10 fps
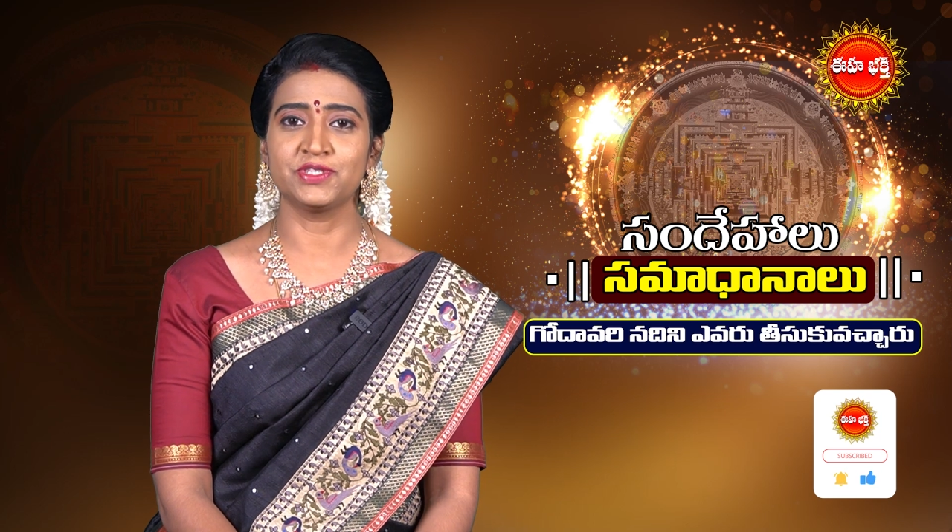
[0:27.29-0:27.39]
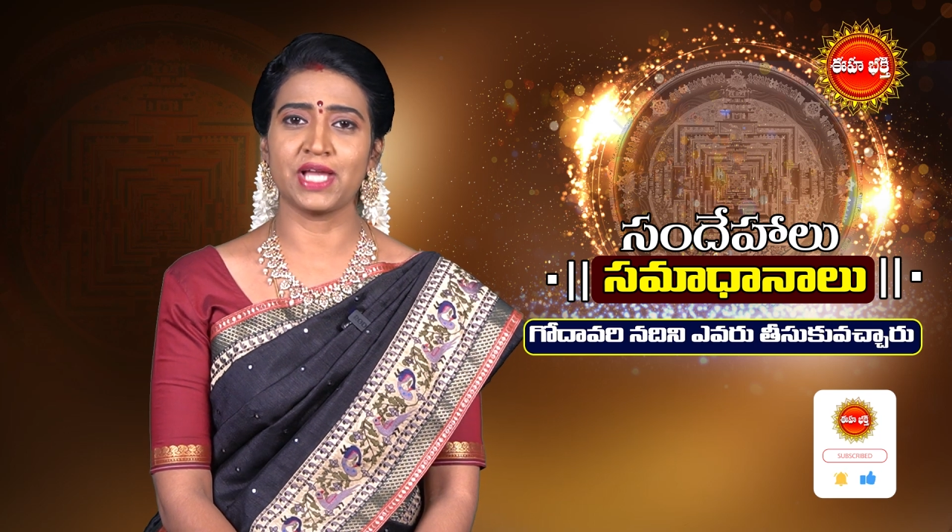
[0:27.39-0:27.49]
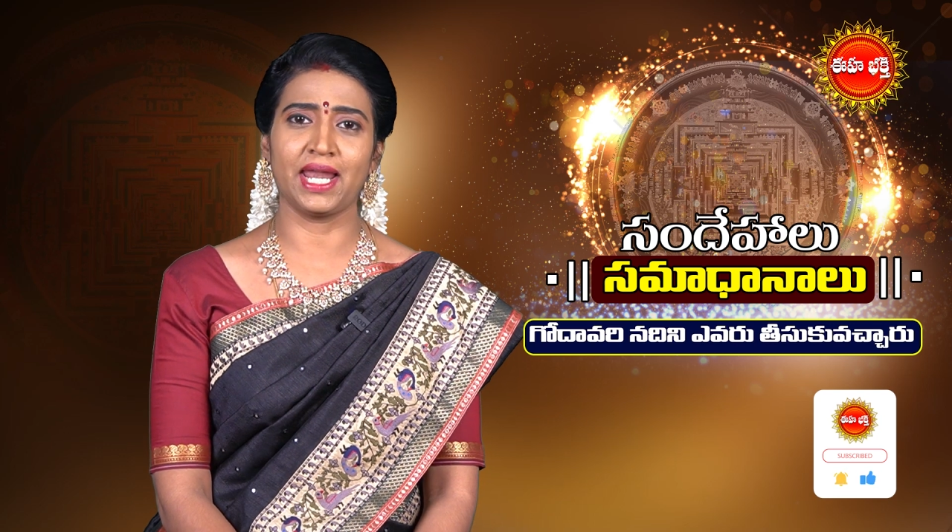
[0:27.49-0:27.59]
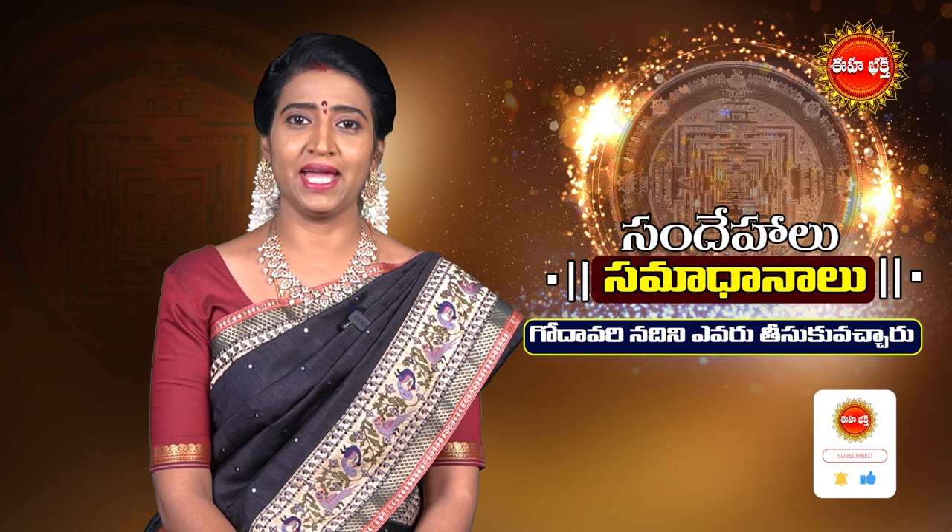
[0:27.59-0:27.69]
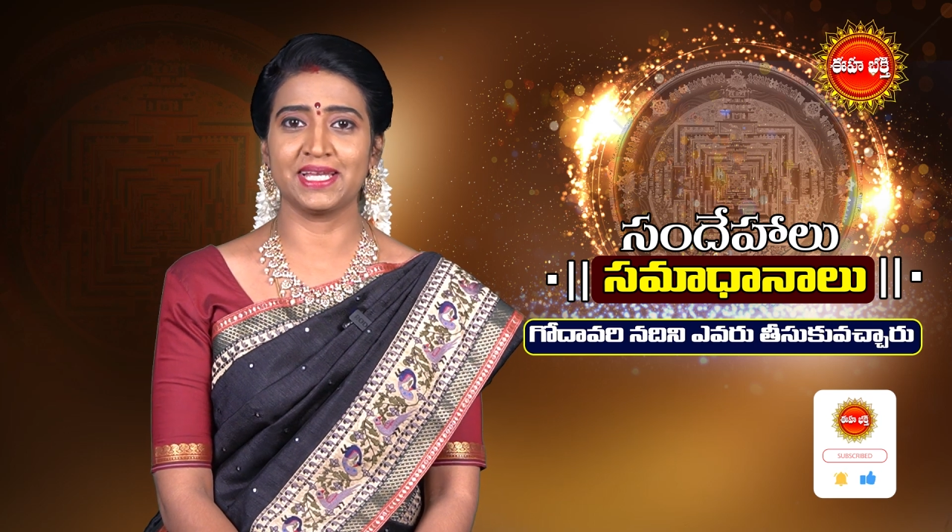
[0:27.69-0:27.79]

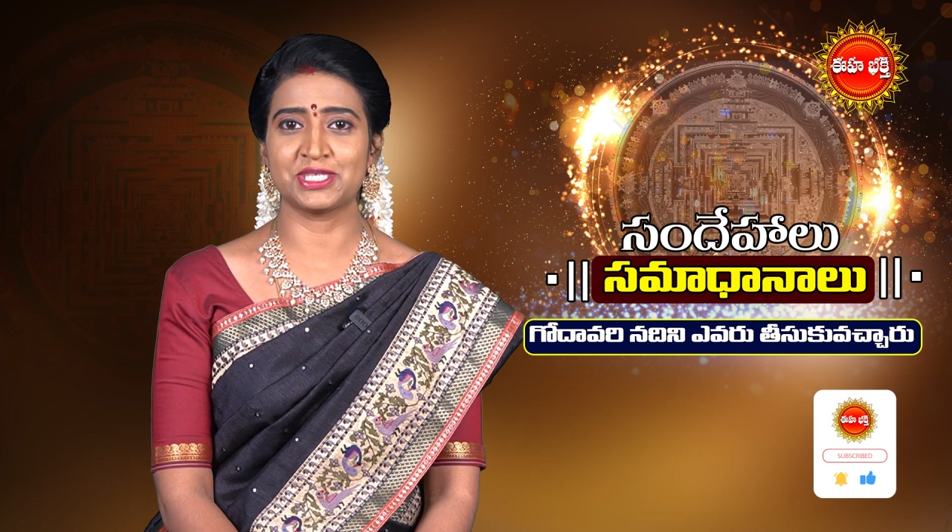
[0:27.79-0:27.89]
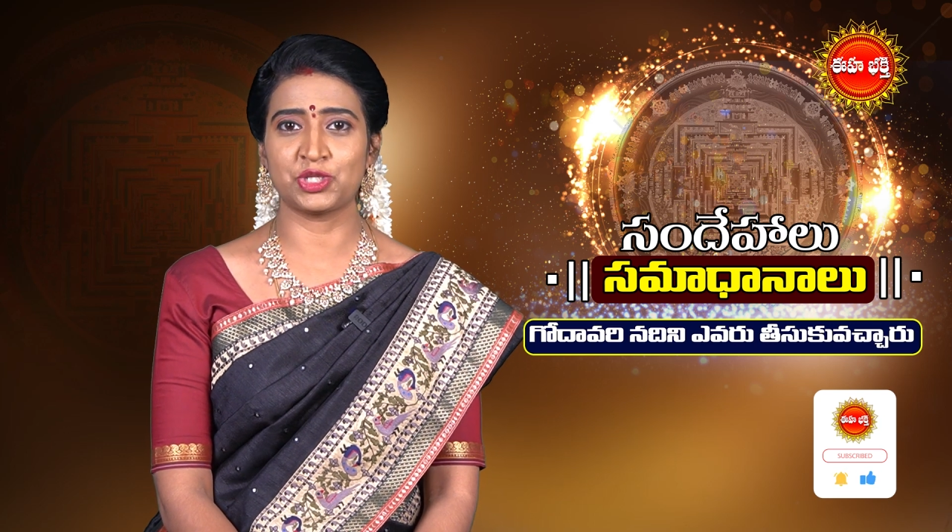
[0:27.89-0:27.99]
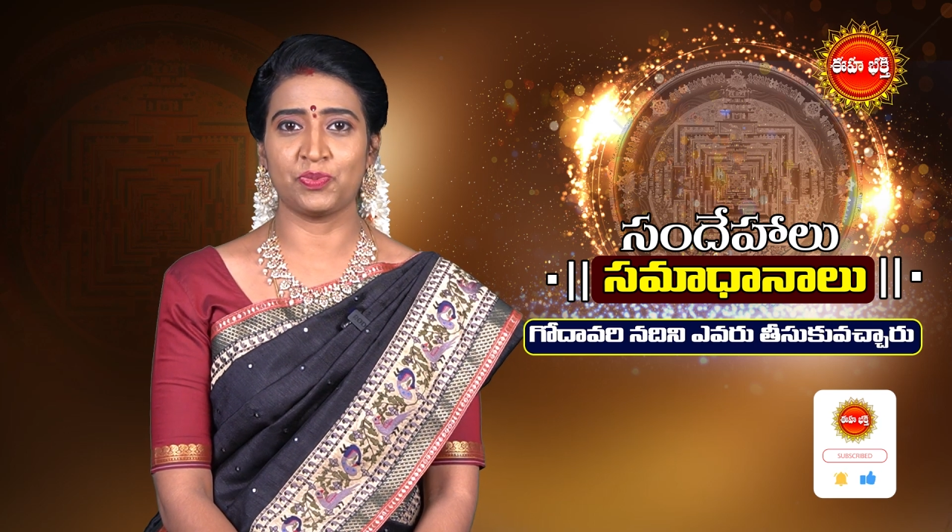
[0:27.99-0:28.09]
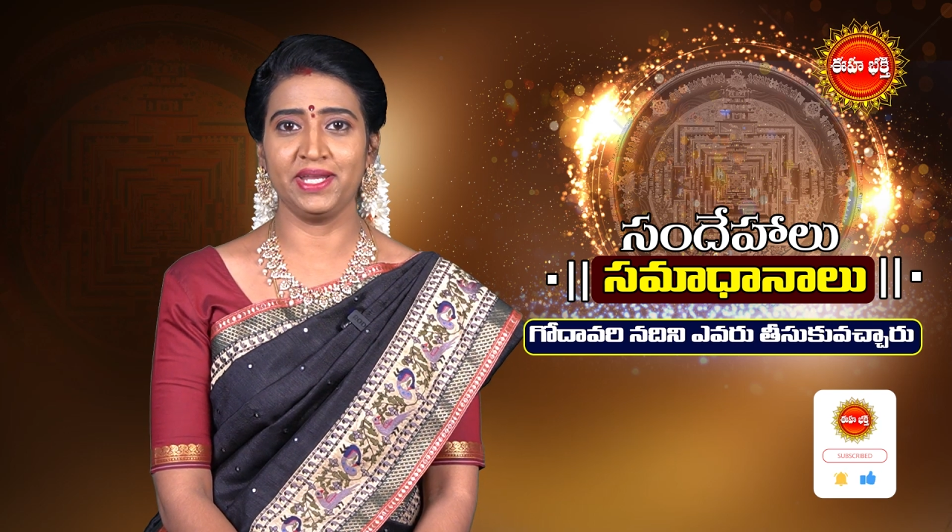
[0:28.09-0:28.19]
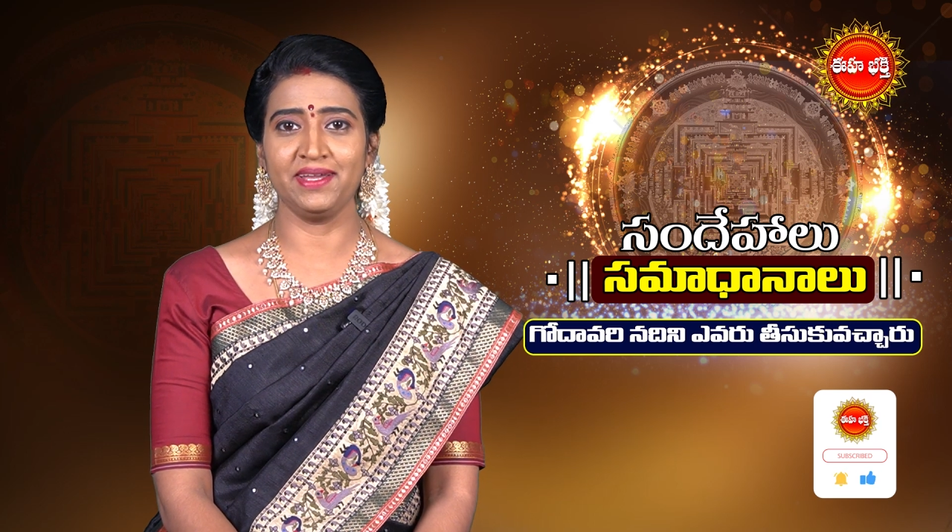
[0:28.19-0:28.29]
చాలా
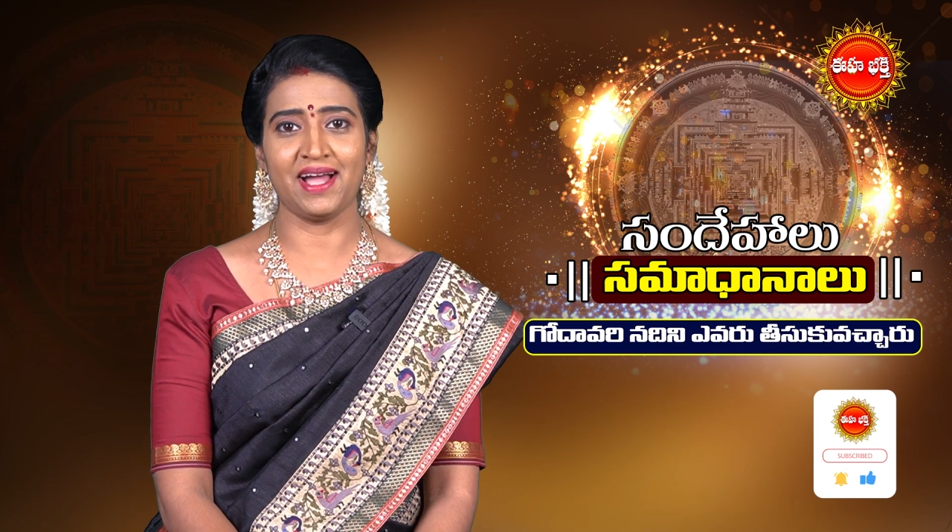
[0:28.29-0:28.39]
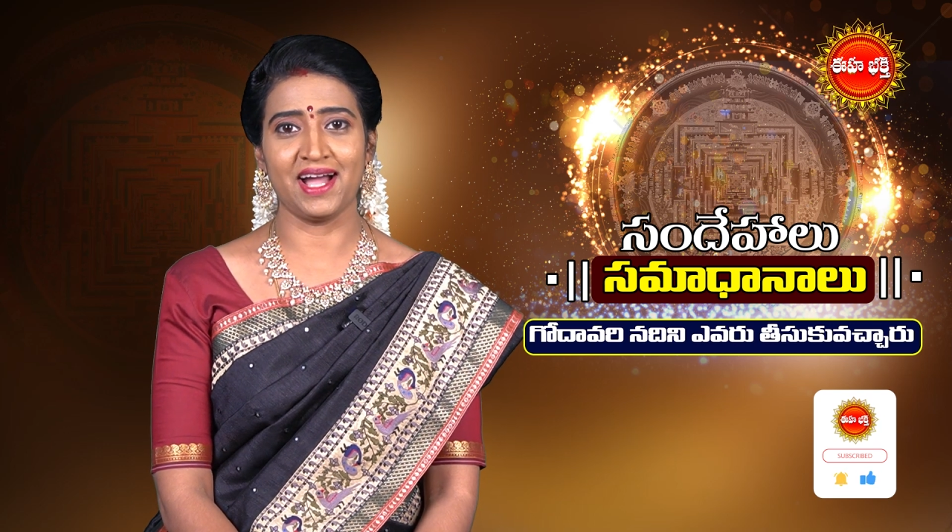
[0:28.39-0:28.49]
కష్టపడి